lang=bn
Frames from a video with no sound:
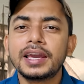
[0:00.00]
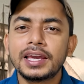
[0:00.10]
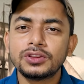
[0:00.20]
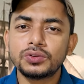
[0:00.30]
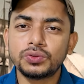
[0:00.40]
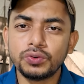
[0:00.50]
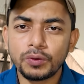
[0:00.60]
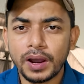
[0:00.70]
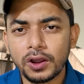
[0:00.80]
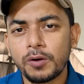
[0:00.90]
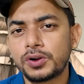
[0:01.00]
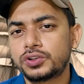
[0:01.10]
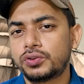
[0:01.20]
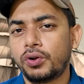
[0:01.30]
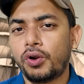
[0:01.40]
কিন্তু
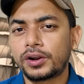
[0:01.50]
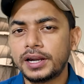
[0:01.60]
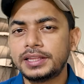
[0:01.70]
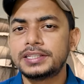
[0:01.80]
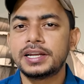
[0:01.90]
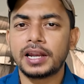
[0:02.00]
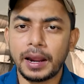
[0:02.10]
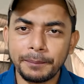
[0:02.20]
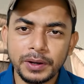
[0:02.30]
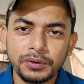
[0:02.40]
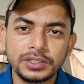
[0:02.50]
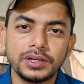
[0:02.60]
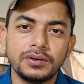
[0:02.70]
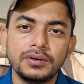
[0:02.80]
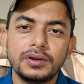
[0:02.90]
দুর্ভাগ্যবশত লটারিতে যে নামটি উঠেছিল